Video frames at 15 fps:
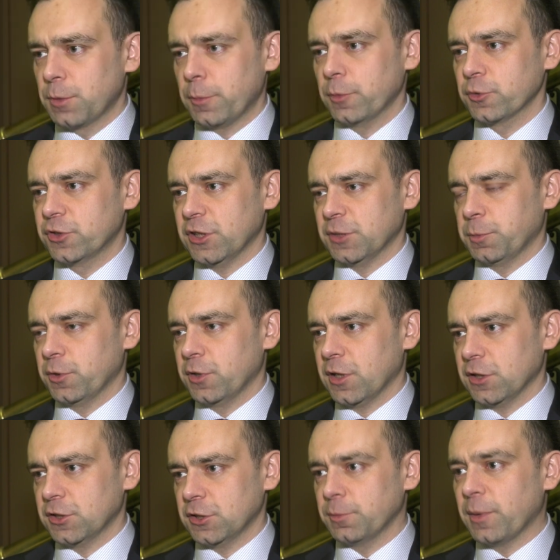Propozycja
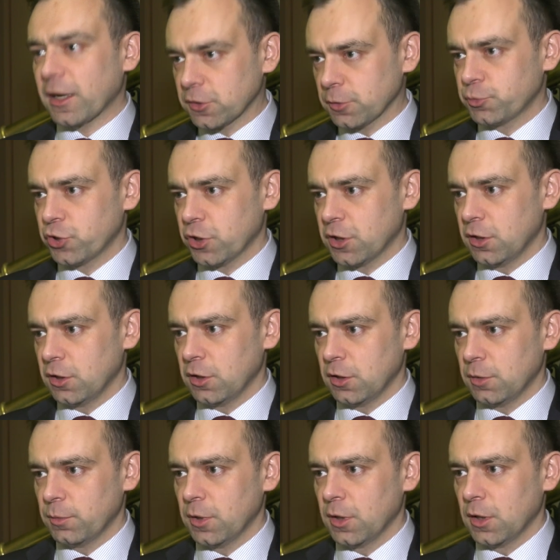spotyka się z bardzo
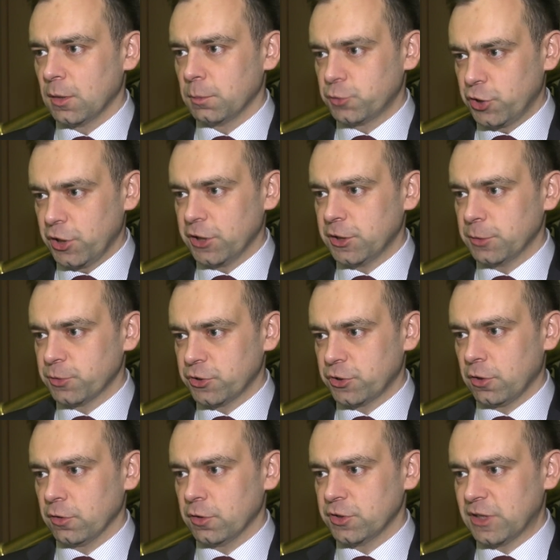przychylnym przyjęciem ze
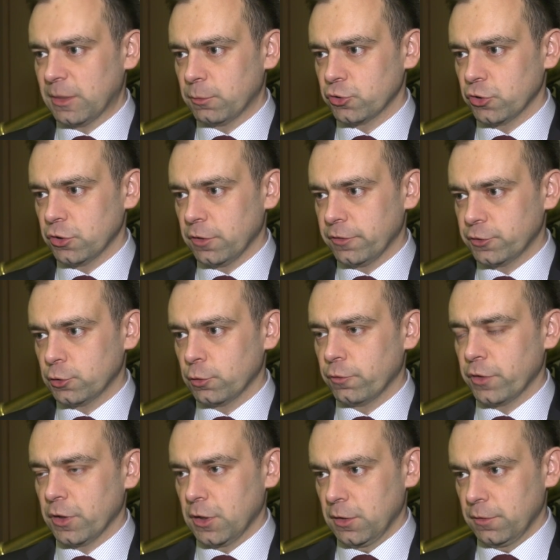strony
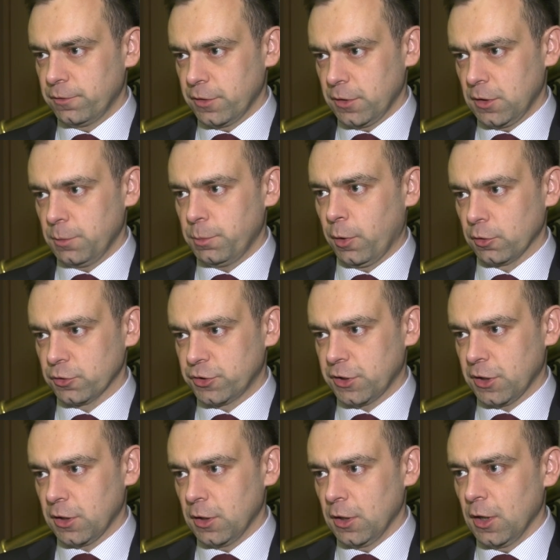samorządowców w
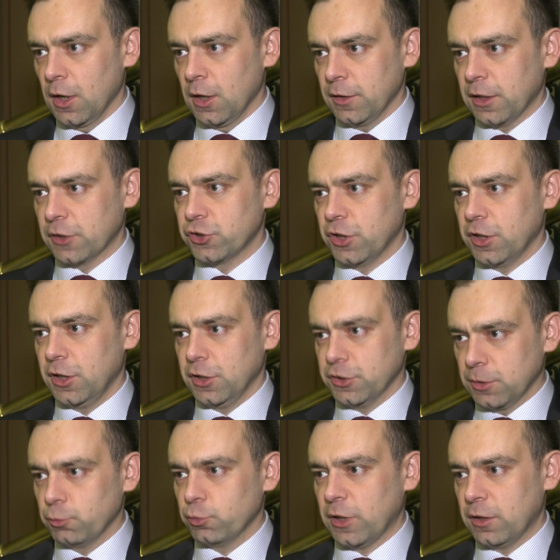Polsce. Także
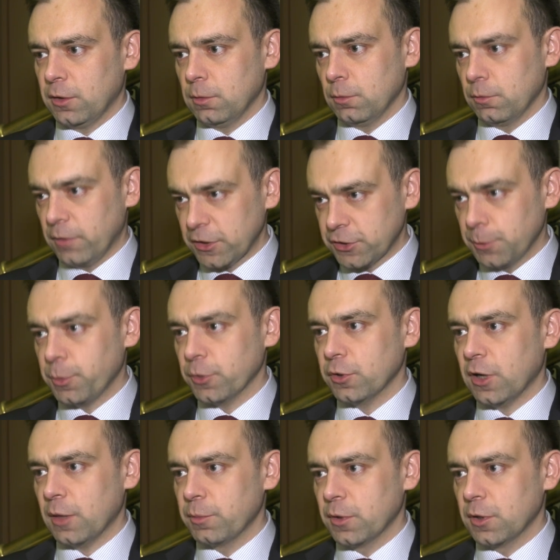jestem tutaj właśnie po
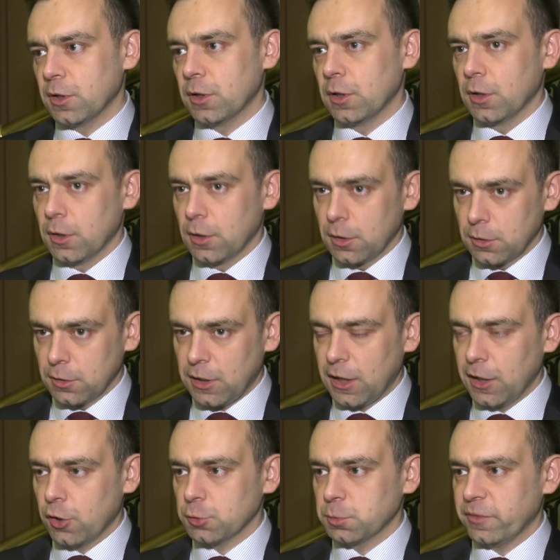to, aby
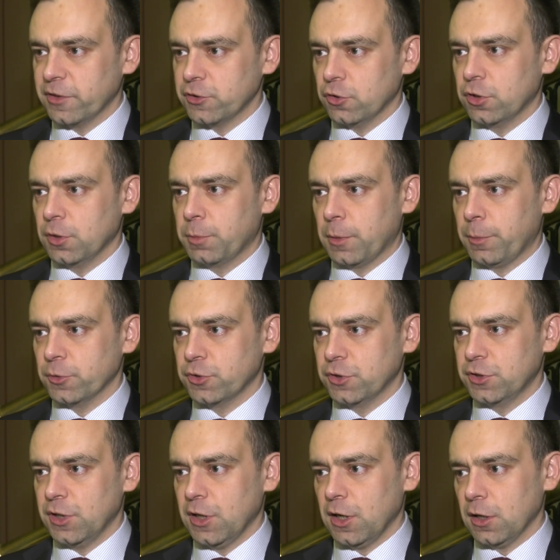dalej rozmawiać o tych
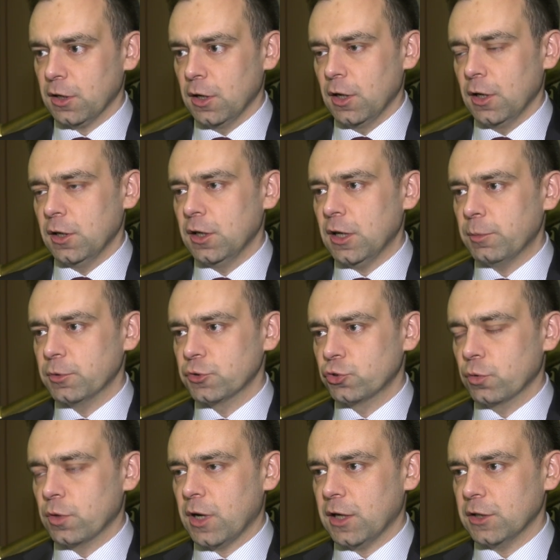propozycjach i aby
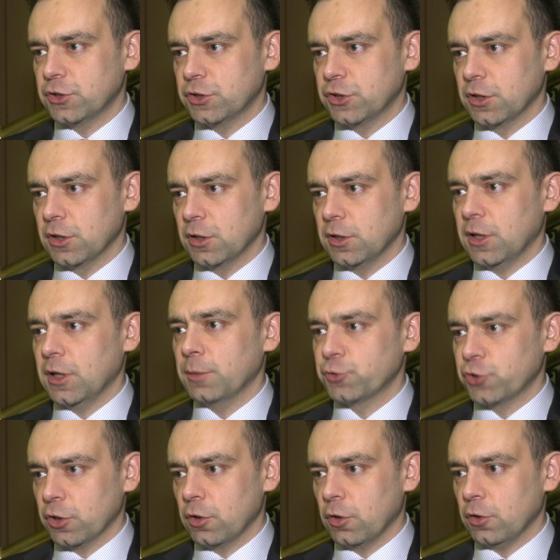szukać e,
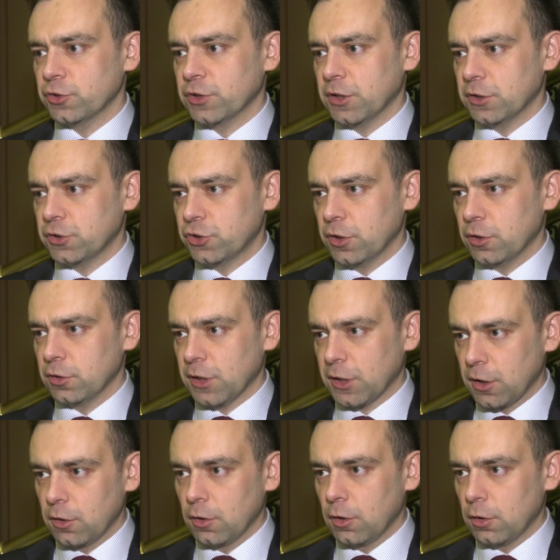najlepszego, ostatecznego,
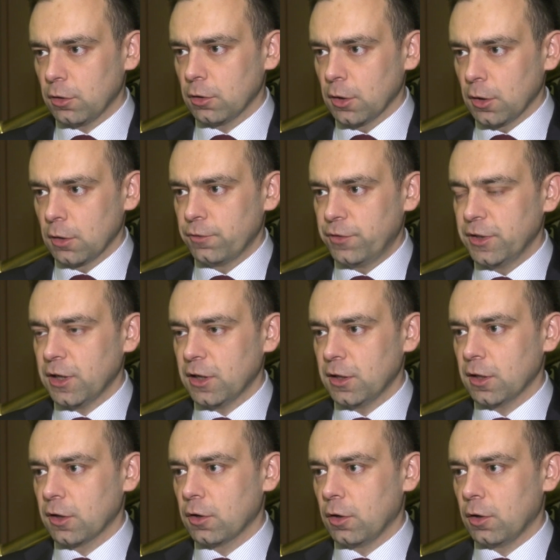takiego
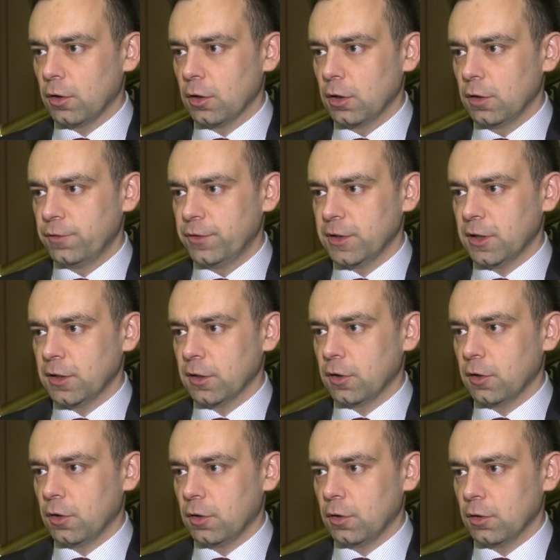finalnego, e,
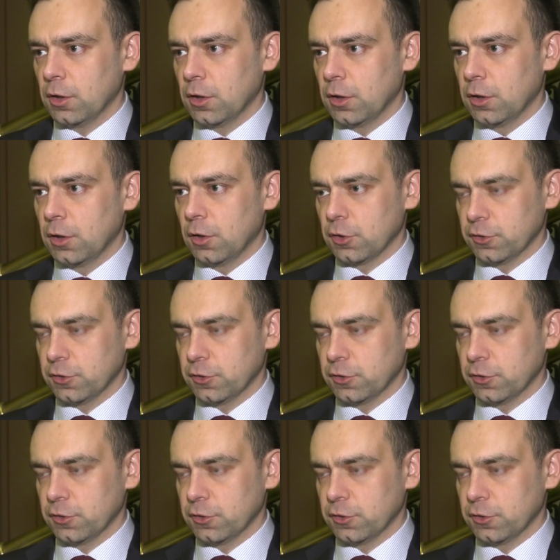finalnego e,